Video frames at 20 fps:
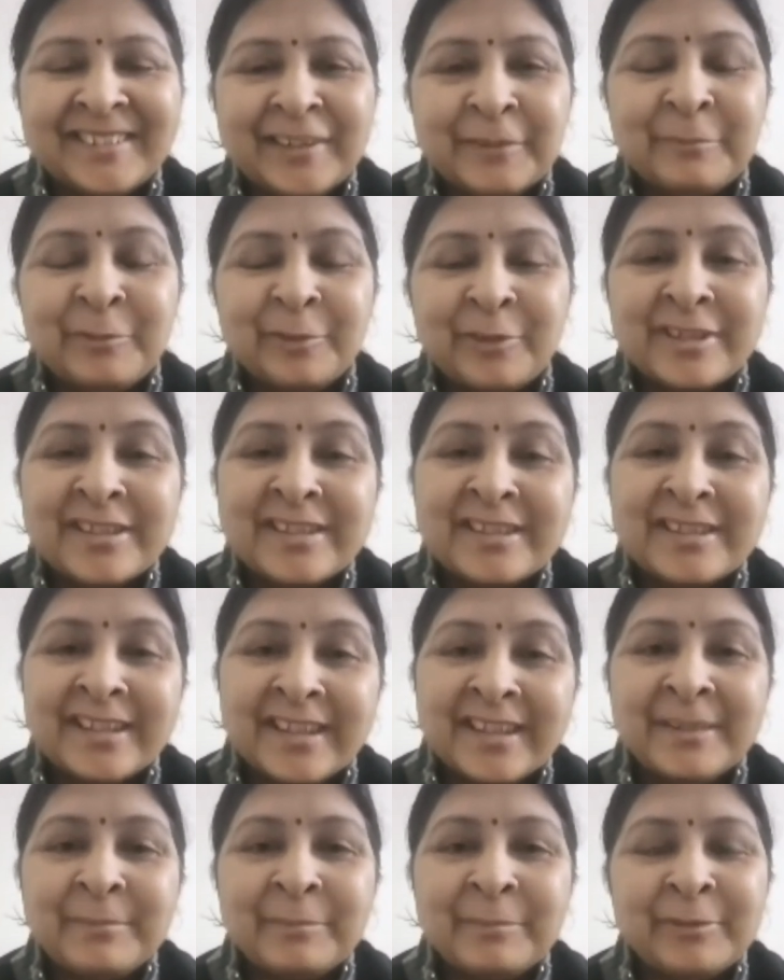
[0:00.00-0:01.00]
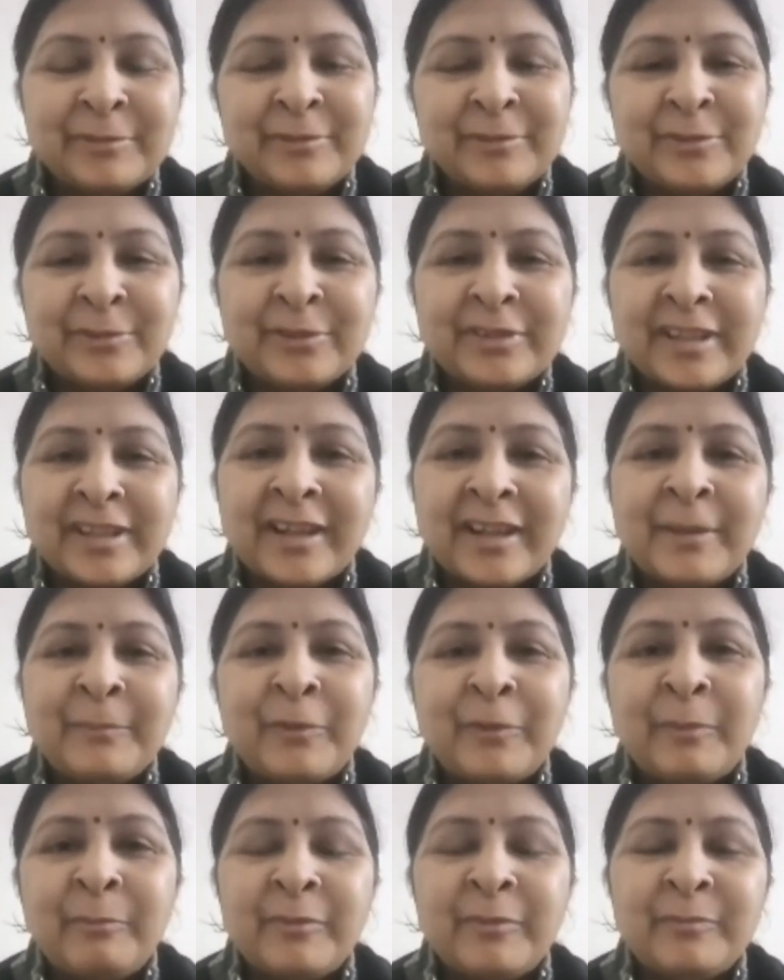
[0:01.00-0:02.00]
और बिल्कुल सही बिल्कुल जो था
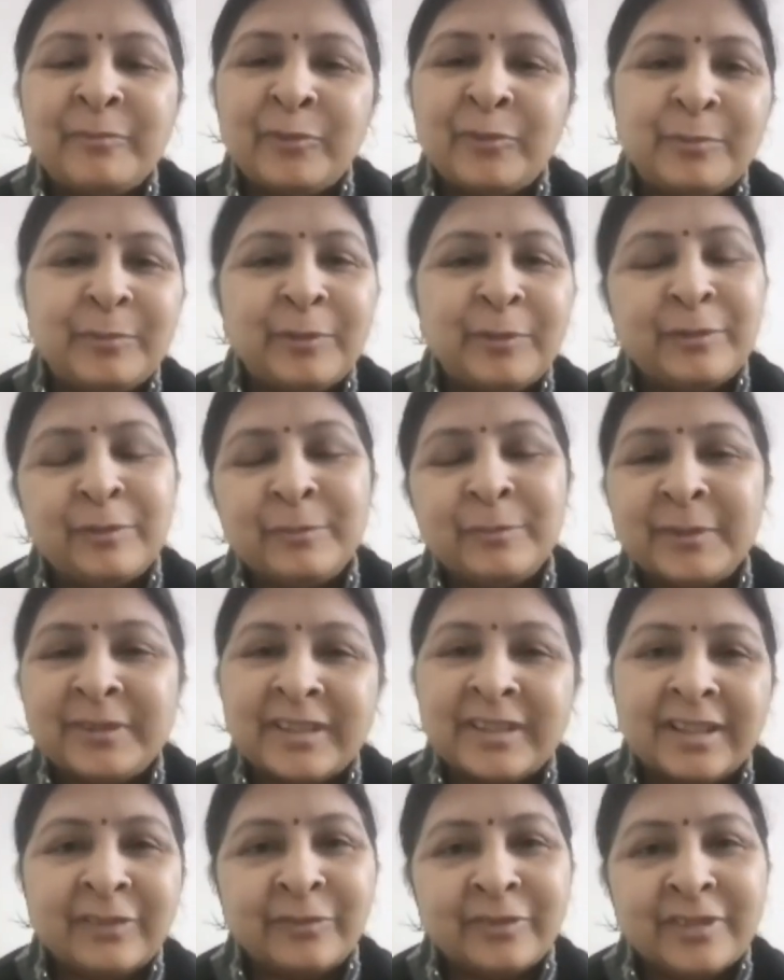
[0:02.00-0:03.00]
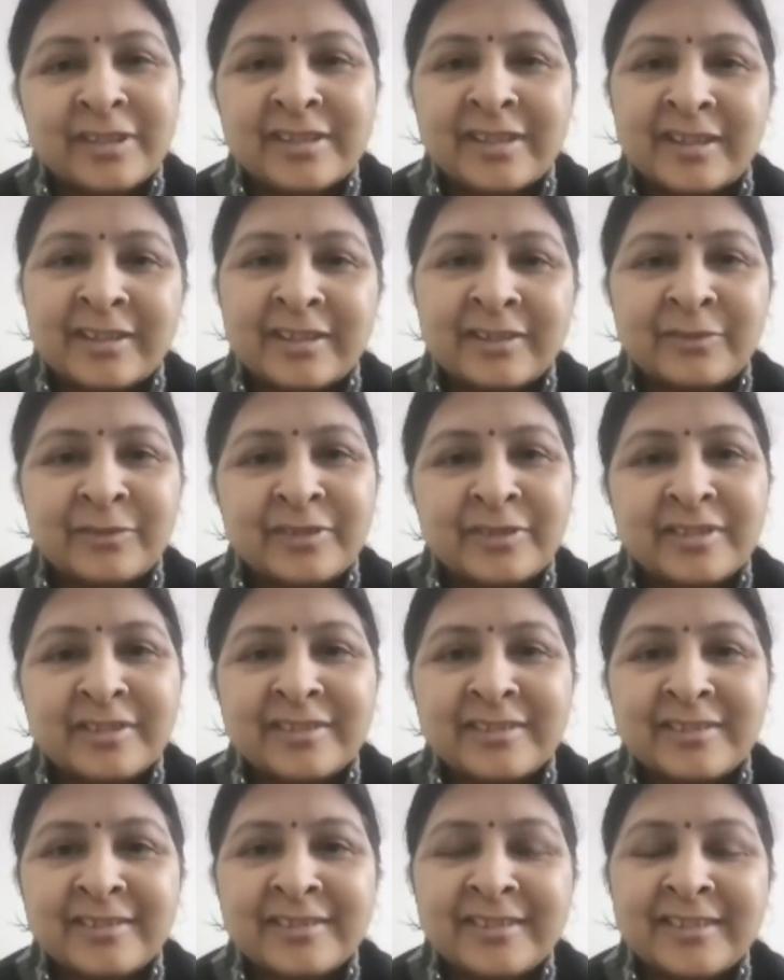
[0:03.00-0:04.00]
प्रॉब्लम वो बिल्कुल बता दिया उन्होंने सारा कुछ।
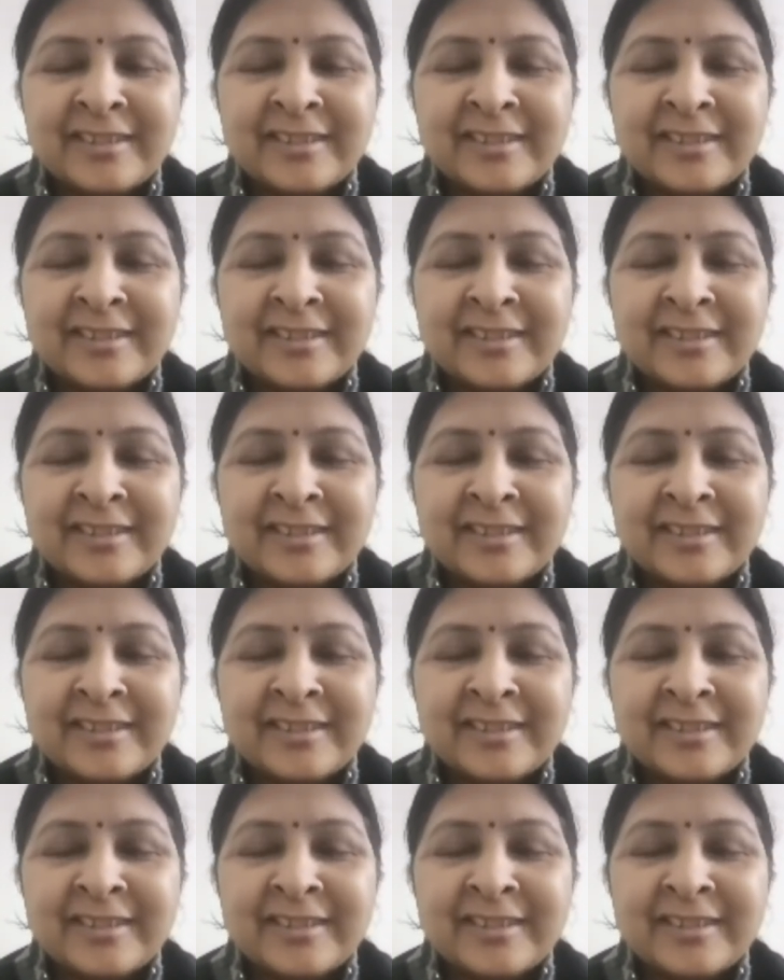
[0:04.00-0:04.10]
